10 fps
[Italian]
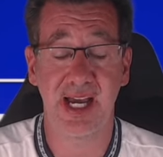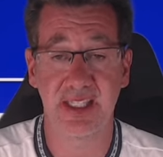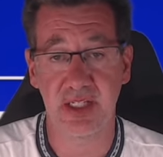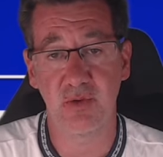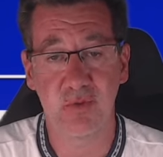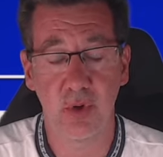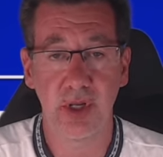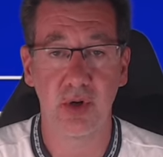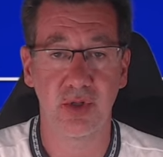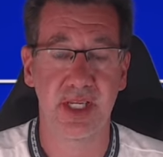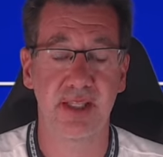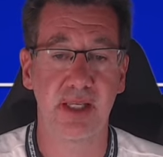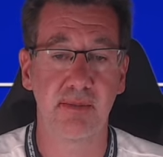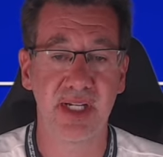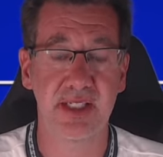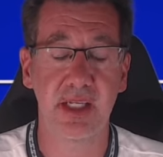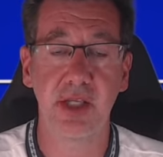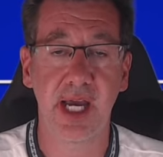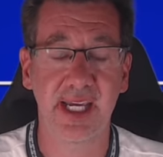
anzi fuori rosa del Marsiglia,